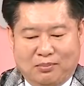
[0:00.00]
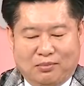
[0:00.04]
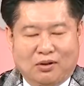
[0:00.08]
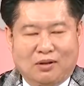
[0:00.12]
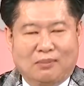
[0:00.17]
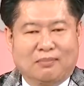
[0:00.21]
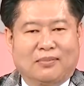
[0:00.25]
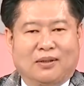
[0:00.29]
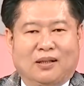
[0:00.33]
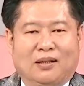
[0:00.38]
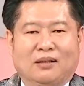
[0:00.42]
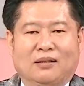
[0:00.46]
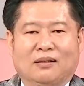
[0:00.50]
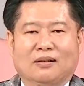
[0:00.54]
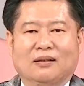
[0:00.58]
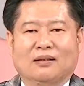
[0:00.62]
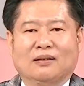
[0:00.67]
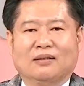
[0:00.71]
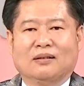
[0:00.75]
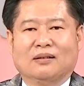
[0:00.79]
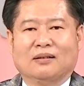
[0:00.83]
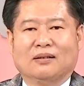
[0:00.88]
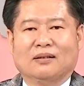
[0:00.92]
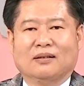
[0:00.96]
你不能办？
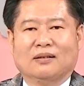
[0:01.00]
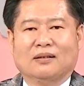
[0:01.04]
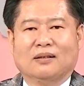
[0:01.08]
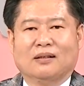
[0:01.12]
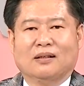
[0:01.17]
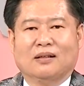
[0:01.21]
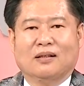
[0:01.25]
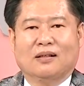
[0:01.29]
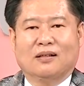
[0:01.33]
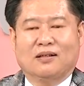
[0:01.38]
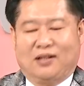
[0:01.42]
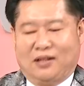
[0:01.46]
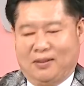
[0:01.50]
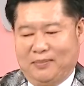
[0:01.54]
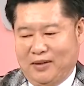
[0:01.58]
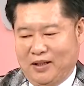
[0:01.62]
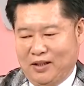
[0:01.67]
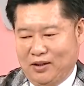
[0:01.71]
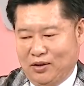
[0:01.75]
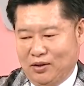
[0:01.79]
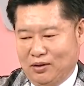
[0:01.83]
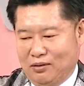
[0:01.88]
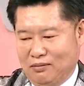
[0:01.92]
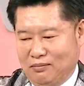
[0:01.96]
想
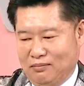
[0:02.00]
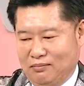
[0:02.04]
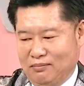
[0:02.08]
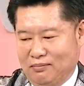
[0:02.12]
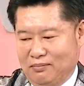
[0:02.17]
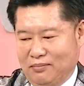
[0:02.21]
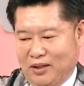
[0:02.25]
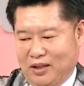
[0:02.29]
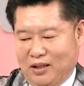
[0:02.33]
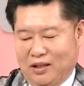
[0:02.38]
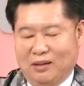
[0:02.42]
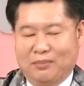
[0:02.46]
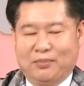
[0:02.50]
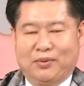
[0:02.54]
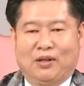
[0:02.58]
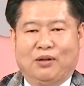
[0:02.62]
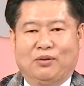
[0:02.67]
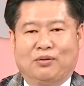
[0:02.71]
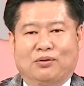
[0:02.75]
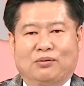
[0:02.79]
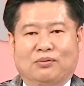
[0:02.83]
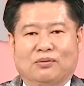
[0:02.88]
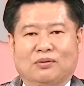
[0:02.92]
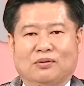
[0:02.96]
买一栋漂亮的别
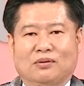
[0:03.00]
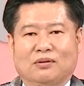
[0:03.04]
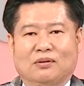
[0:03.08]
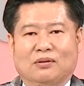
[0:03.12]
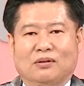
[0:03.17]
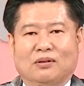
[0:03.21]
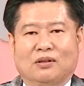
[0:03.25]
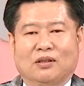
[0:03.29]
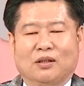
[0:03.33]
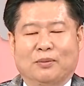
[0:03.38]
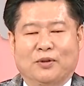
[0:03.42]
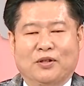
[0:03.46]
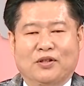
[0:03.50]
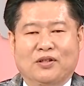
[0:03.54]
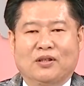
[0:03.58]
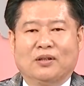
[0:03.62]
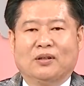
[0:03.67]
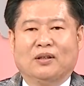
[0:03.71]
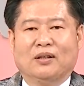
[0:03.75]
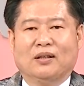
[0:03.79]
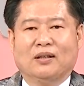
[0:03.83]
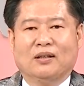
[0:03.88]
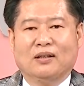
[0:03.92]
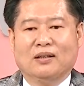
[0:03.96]
墅，有没有机
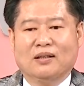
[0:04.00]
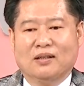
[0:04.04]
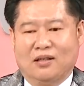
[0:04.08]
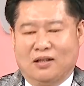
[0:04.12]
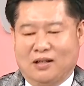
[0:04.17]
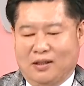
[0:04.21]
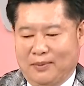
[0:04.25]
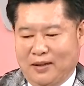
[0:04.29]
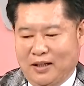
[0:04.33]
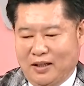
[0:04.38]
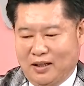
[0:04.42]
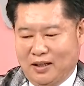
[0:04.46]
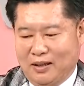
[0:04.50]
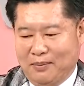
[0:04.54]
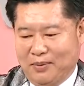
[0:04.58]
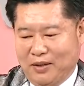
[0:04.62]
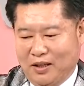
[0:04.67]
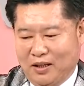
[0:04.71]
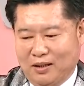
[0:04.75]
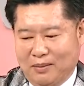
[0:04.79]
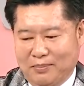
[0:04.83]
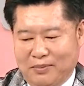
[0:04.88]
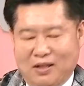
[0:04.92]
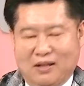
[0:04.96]
会？想买一台
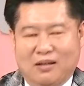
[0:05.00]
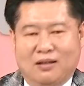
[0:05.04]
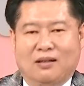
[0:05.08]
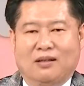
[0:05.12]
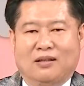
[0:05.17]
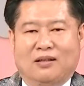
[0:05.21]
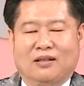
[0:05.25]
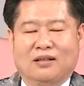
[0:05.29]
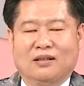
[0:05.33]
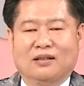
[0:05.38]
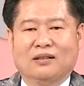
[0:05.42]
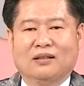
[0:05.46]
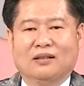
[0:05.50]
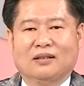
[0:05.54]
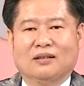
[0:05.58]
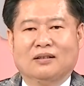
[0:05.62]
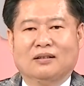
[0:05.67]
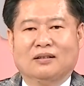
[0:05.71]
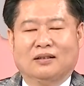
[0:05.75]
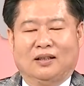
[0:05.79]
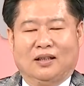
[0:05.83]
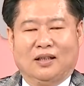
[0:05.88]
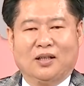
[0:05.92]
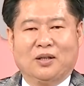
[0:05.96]
漂亮宾士车，
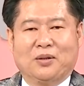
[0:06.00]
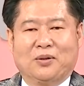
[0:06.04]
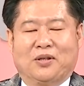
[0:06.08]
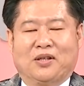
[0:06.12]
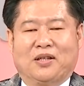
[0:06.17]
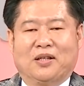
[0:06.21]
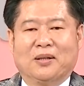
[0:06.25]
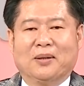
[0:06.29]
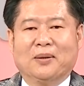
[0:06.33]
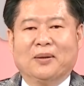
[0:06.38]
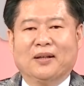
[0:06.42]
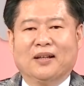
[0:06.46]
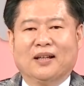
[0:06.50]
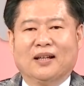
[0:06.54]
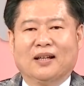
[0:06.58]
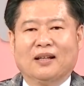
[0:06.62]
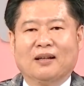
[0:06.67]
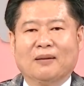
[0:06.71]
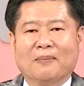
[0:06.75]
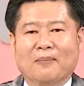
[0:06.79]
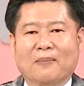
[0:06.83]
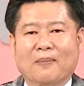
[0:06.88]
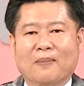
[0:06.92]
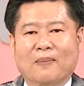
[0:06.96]
当然有机会
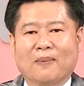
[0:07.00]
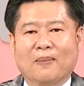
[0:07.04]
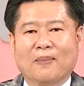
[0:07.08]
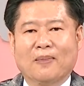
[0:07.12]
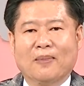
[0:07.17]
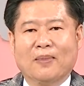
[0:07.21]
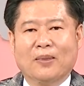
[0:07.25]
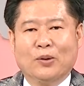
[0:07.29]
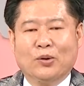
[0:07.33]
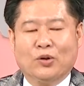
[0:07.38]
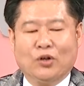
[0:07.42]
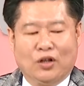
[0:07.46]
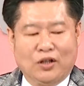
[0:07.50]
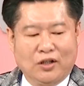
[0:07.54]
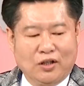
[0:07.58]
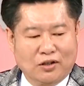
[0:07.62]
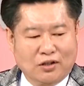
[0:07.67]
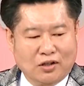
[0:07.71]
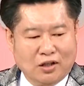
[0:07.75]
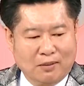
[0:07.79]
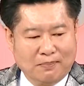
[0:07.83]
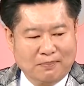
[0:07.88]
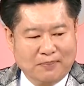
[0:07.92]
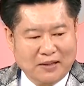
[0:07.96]
啊。如果你有
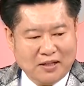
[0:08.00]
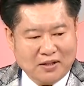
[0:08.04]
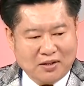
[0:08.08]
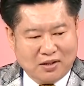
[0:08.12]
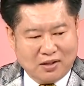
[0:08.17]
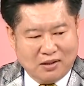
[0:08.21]
这种本